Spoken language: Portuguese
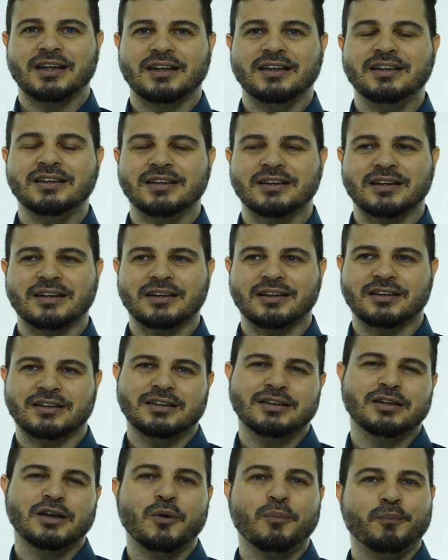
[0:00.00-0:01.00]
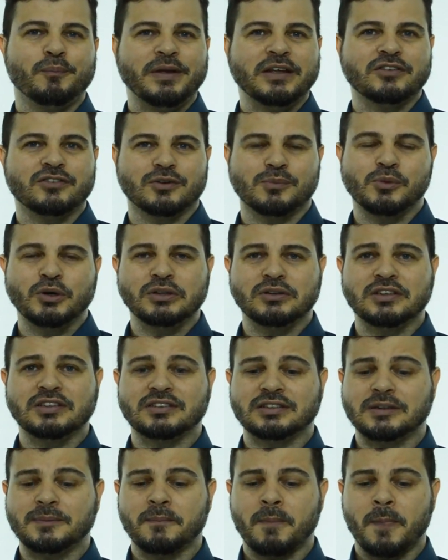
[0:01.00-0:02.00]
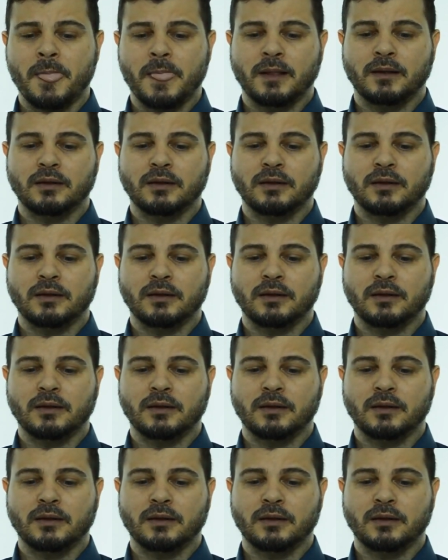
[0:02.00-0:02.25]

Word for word: E, e eu penso muito assim,